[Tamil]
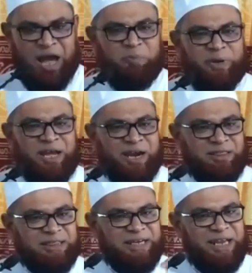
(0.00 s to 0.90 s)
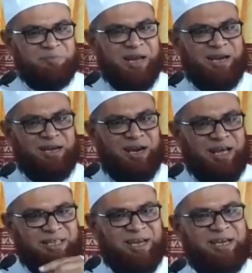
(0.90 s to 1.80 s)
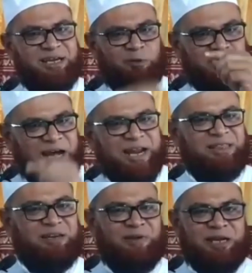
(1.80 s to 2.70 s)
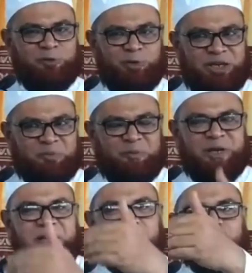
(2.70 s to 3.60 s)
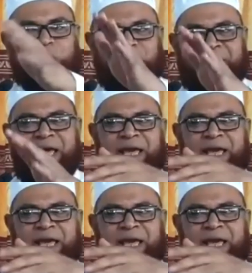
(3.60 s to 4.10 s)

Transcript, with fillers: அப்படியான திடீர் மரணங்கள் அதிகரிக்கிற ஒரு காலத்தில் வாழ்ந்து கொண்டிருக்கும் வெளியே போகக்குள்ள